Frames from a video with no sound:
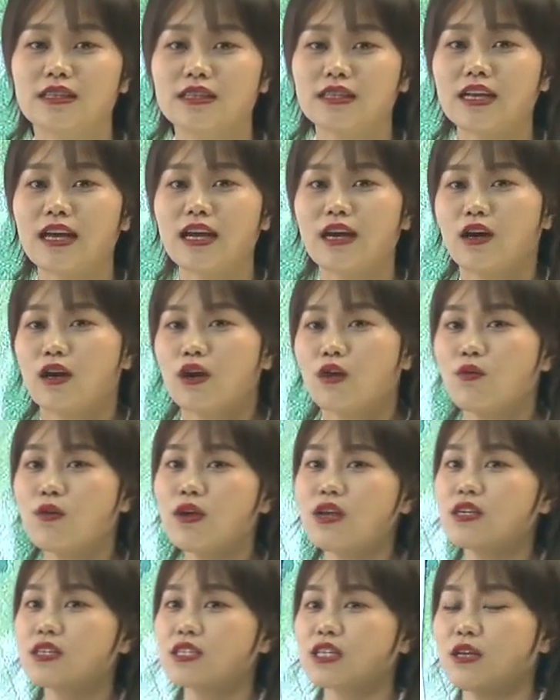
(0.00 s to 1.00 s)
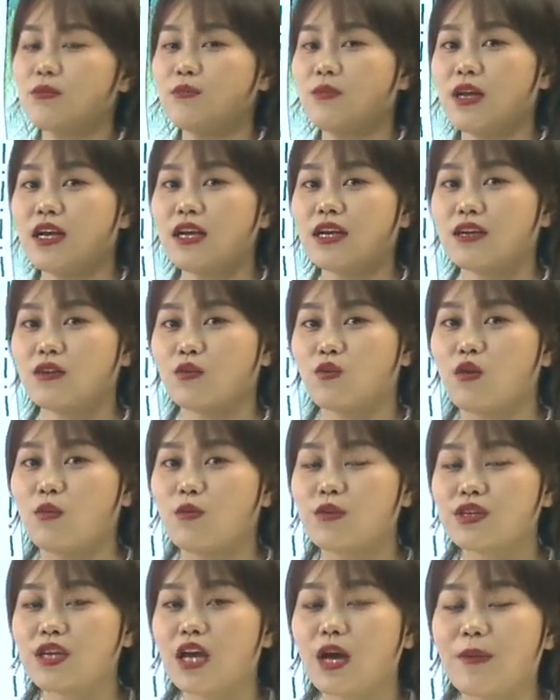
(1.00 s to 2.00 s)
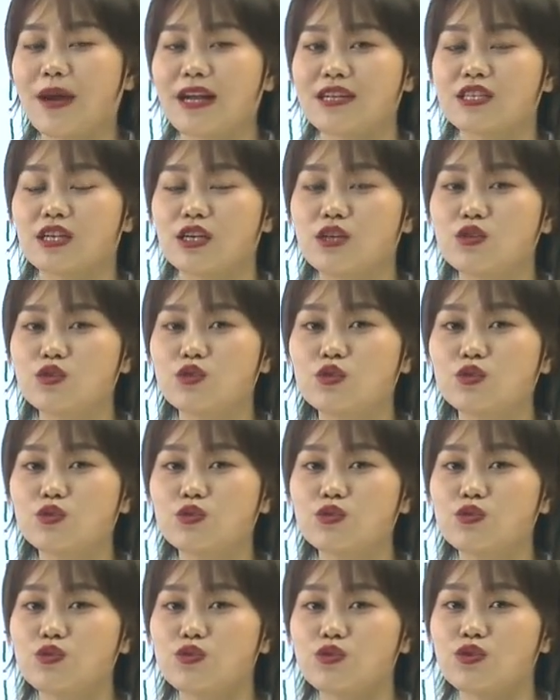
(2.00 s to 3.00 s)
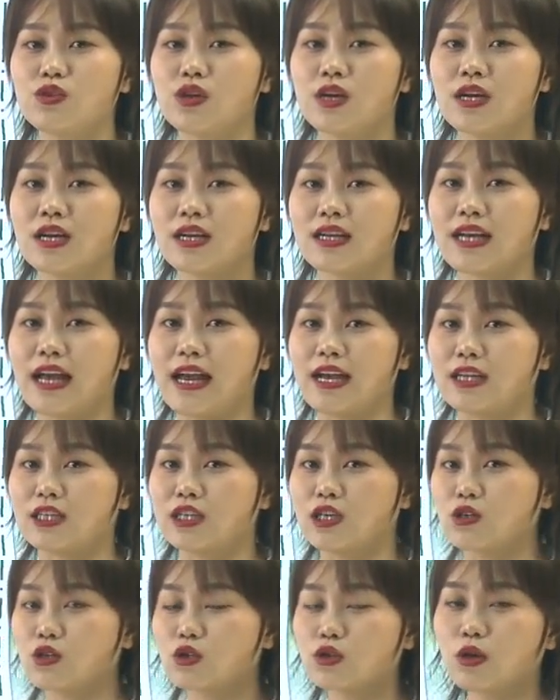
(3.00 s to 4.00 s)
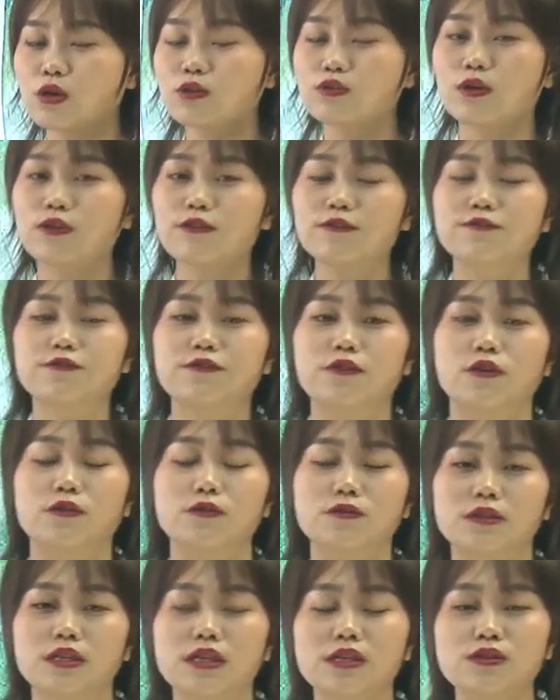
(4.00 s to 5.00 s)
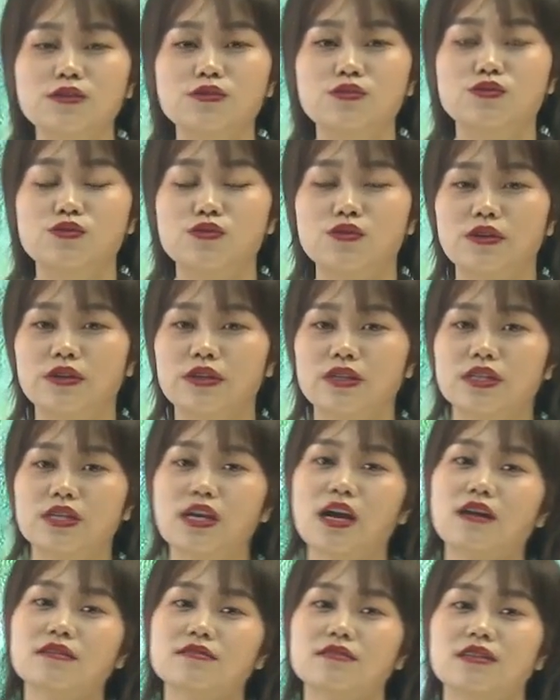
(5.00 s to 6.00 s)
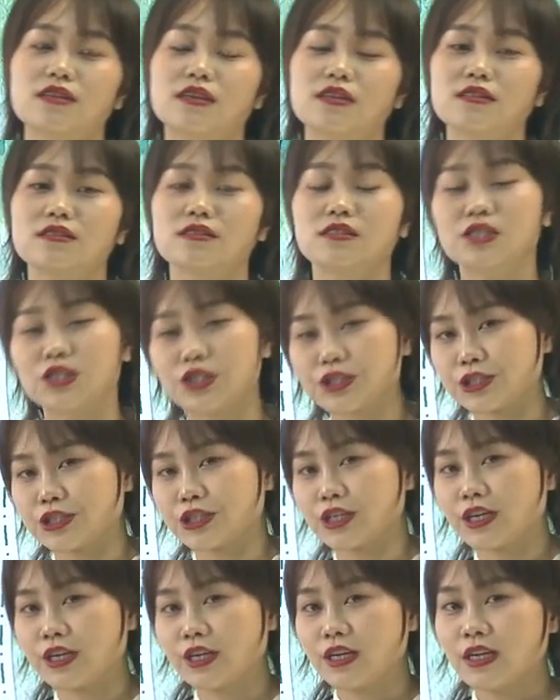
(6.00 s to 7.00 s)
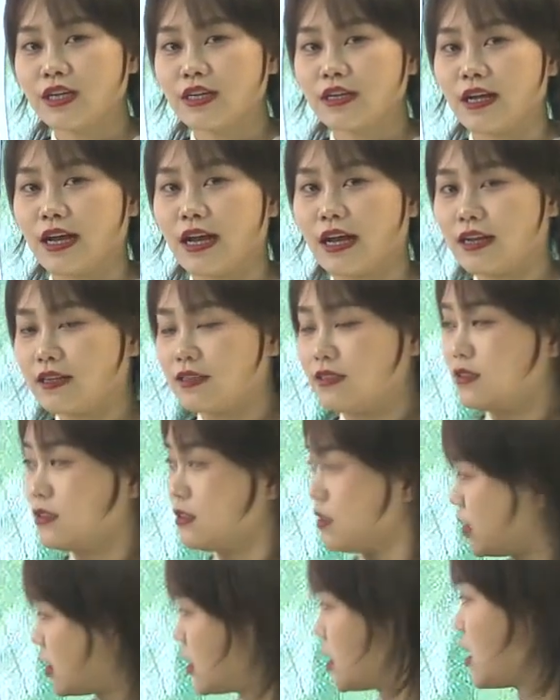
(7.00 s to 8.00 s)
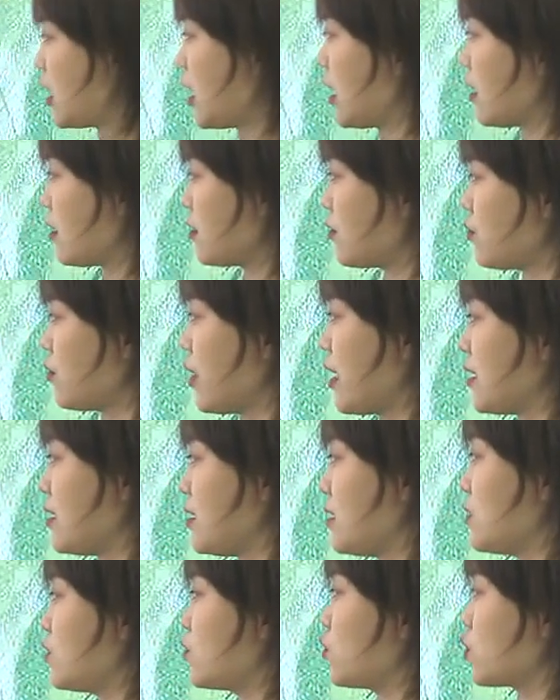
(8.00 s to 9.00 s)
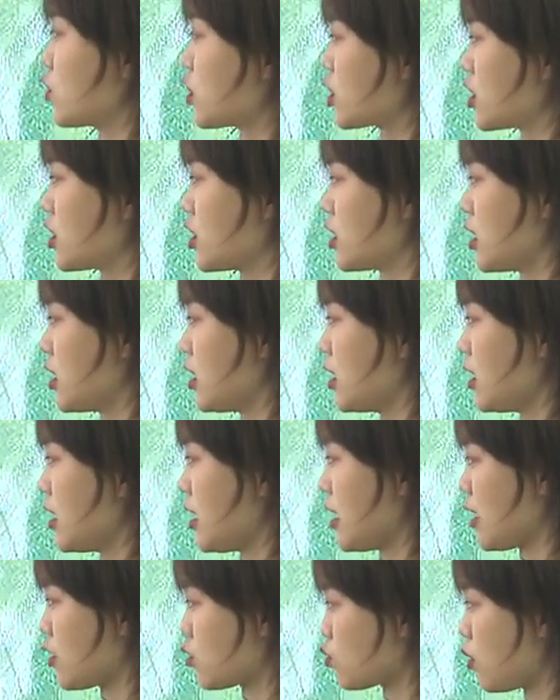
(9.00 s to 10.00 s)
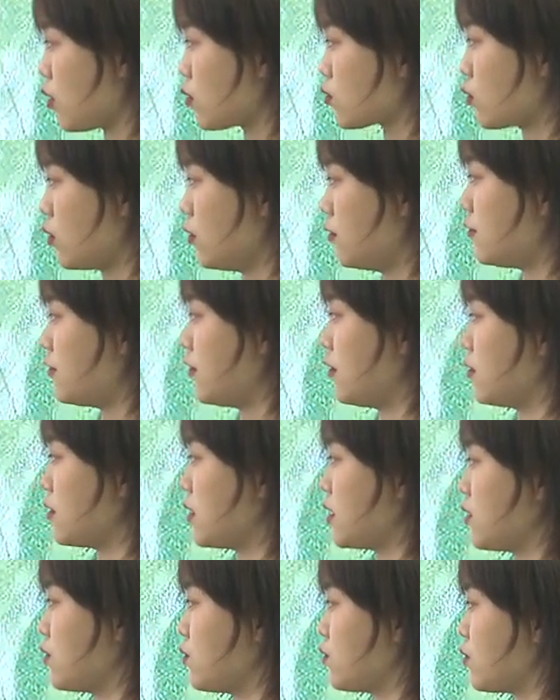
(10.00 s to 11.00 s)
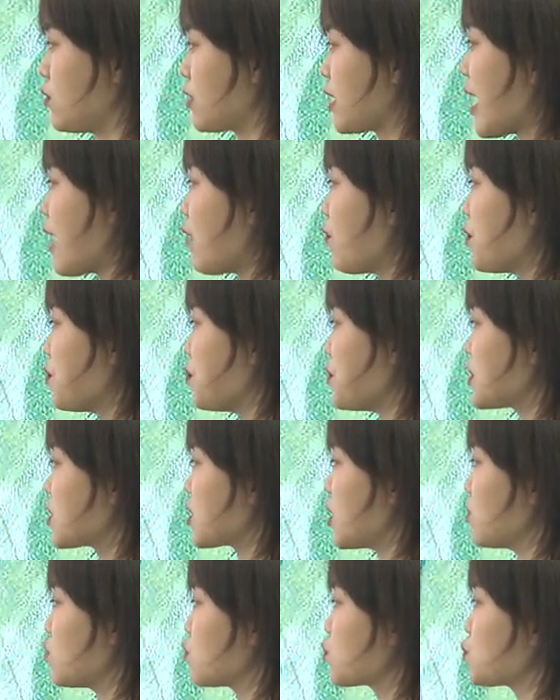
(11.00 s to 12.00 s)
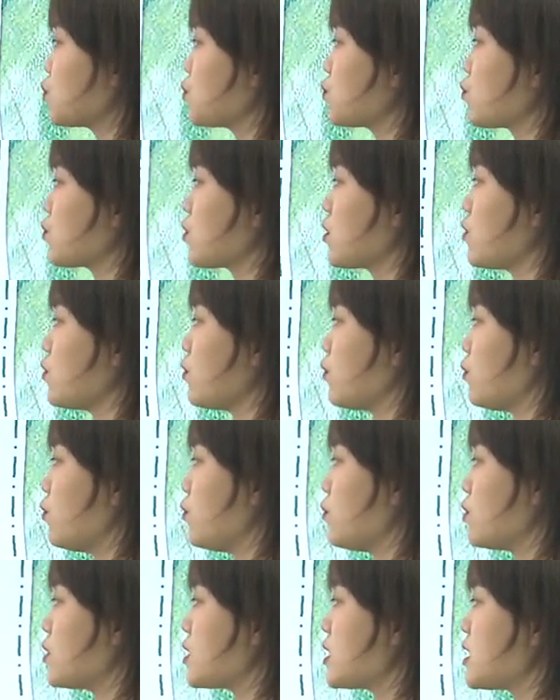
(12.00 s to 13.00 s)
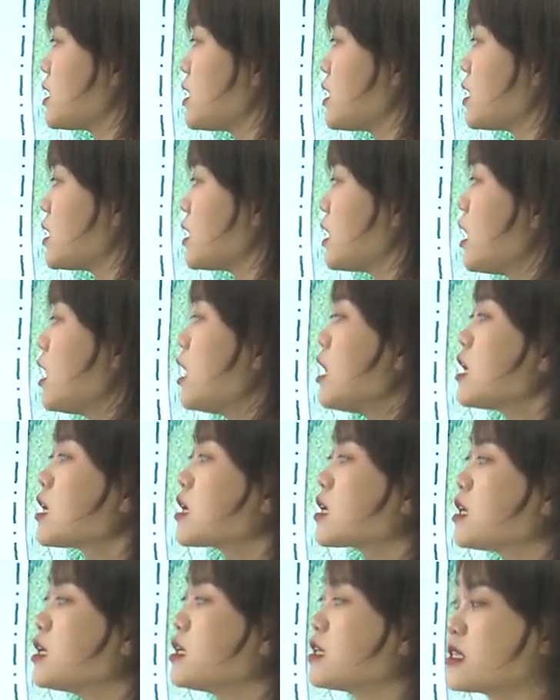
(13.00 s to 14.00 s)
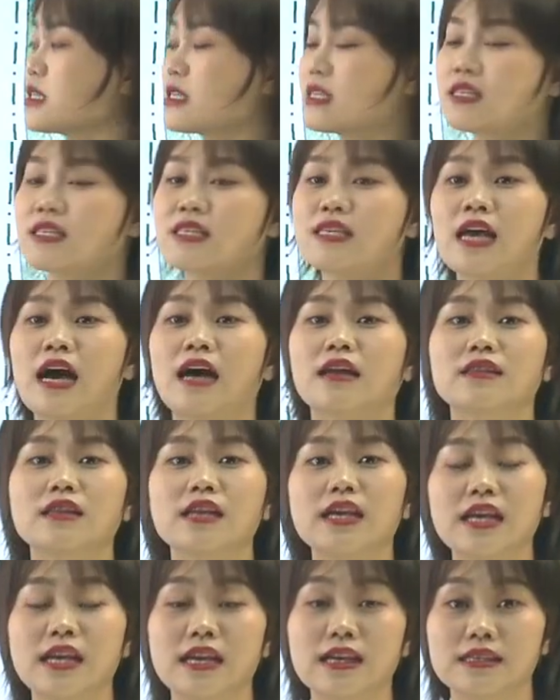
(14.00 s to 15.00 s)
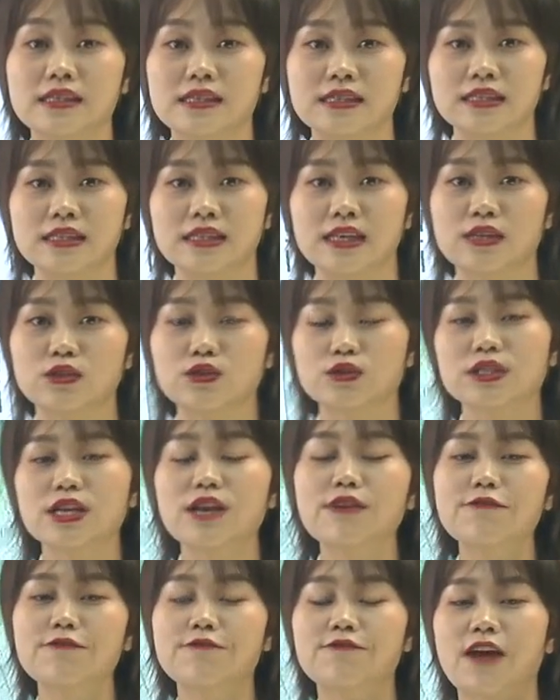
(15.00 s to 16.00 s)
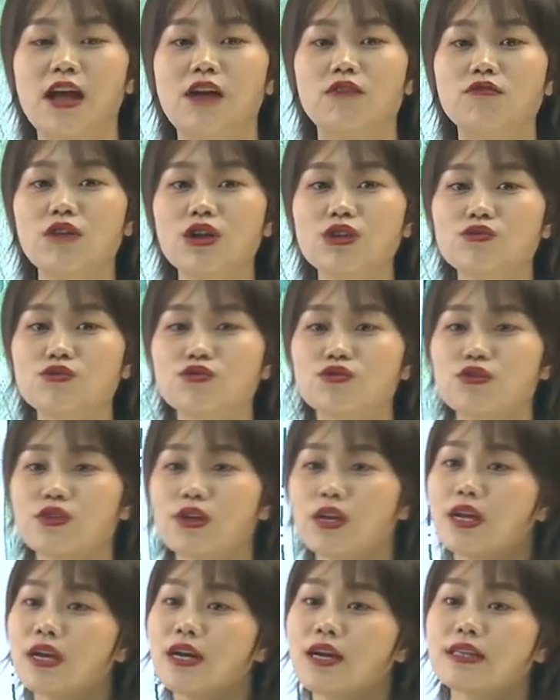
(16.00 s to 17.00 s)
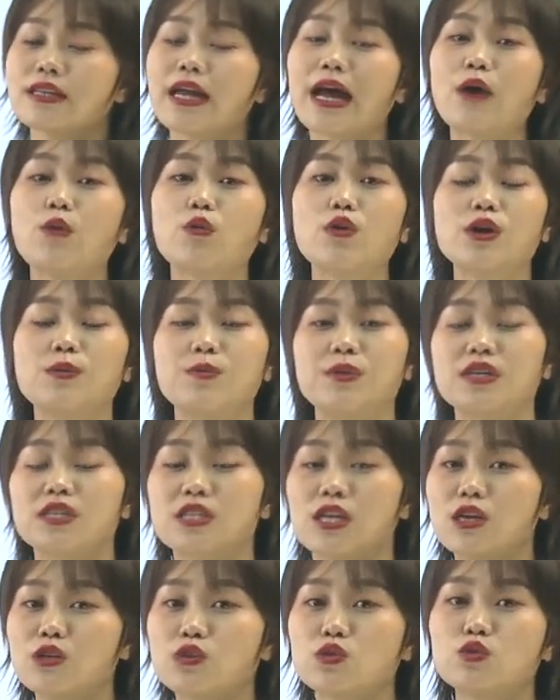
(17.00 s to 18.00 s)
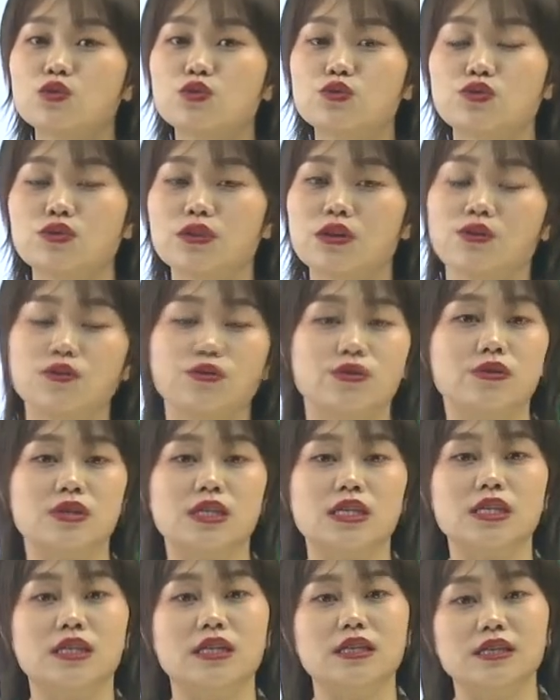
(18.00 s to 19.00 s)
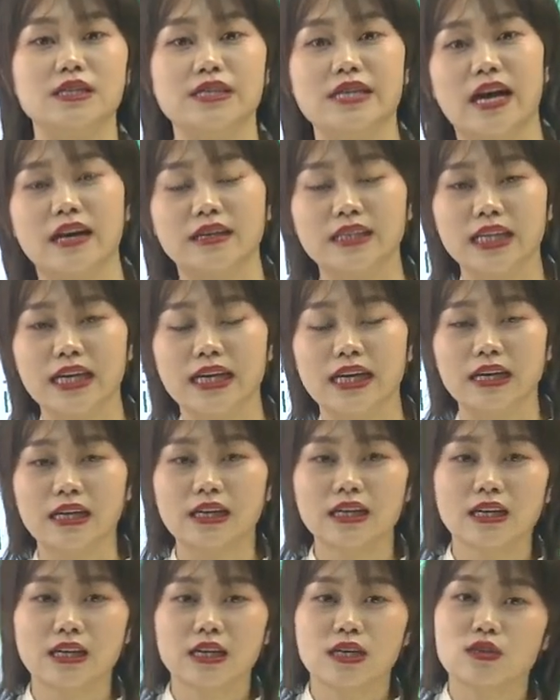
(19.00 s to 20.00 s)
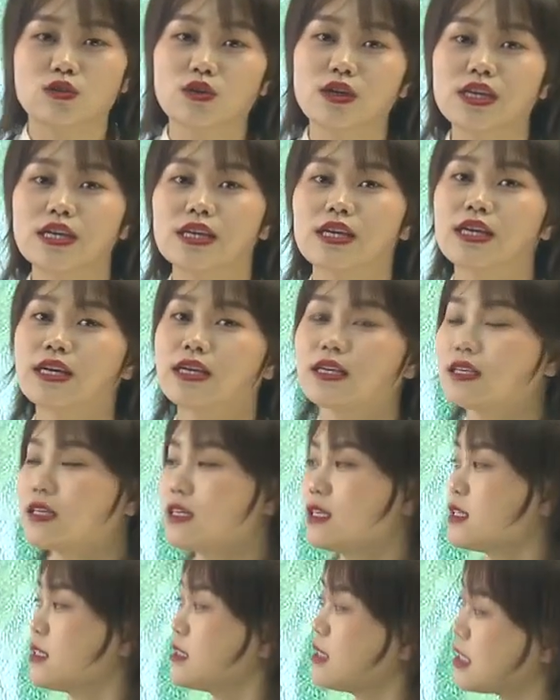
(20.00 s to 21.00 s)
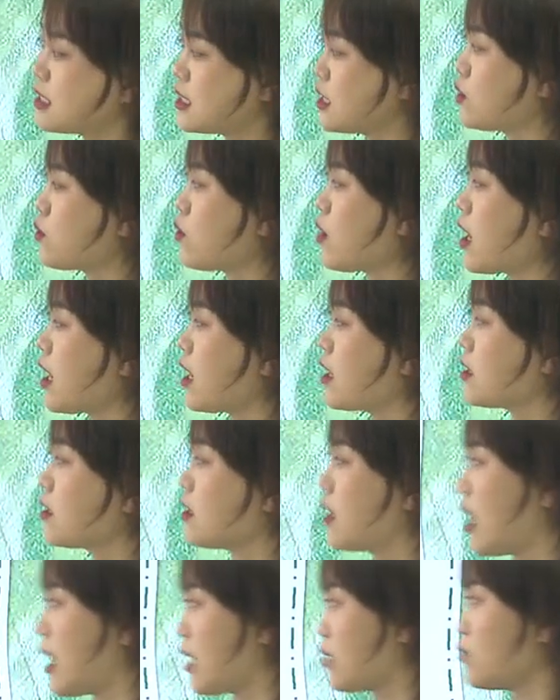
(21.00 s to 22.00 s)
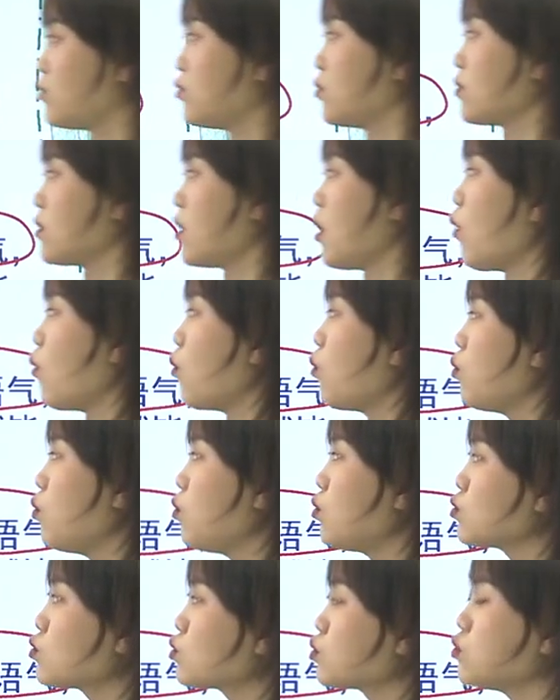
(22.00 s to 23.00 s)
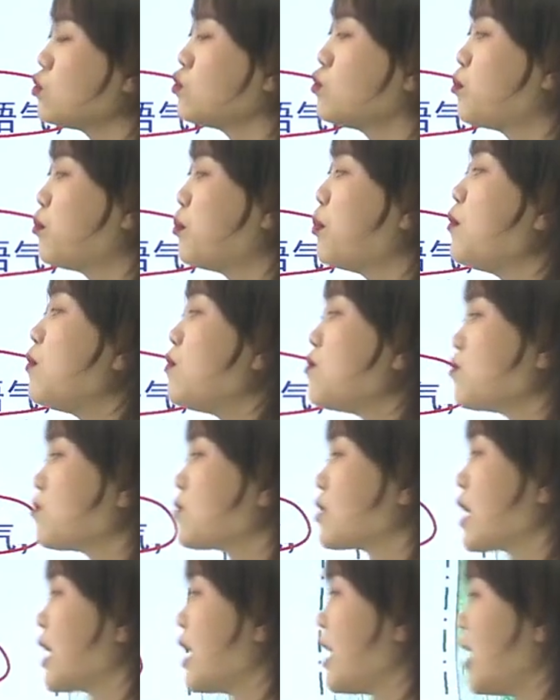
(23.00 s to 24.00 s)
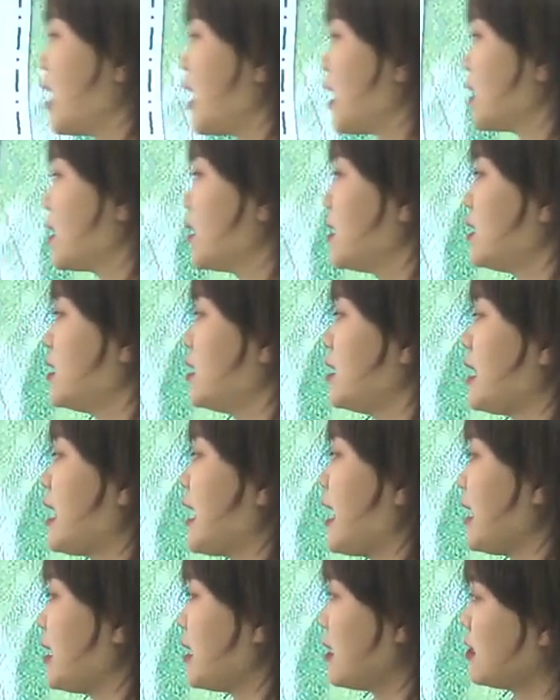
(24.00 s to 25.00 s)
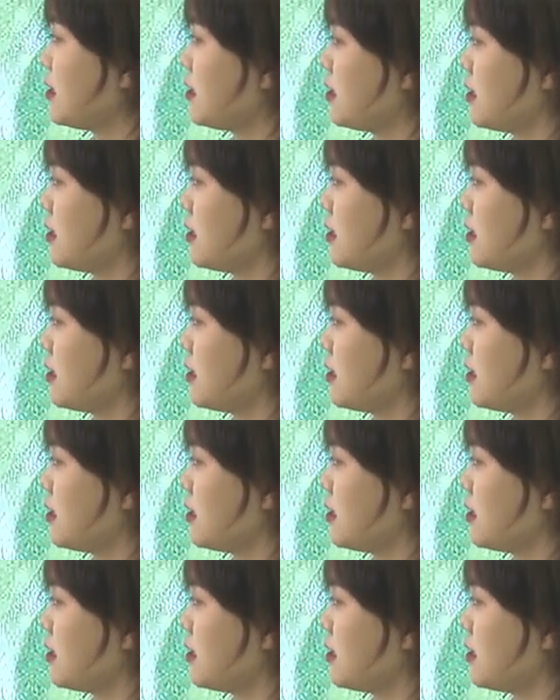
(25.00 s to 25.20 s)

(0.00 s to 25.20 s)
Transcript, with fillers: 那为什么我们要把陈述句改成双重否定句这样子呢？其实啊一个原因就是啊双重否定句它会比陈述句的语气。更强烈一些，就像反问句，它会比陈述句的语气更强烈。所以，在这一块儿啊，用了无处不啊来